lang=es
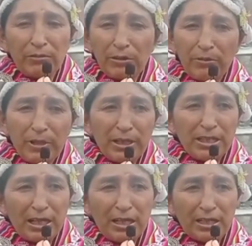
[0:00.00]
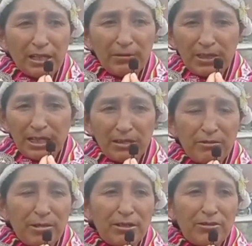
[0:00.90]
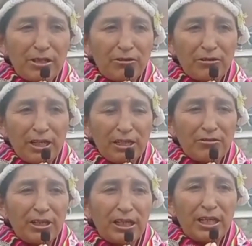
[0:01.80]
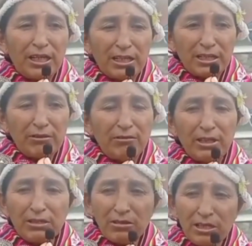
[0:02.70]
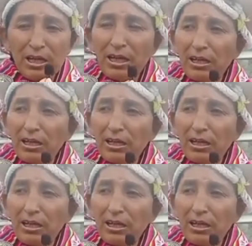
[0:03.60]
todavía están las cabezas nomás las autoridades originarias, ¿no? Eso es,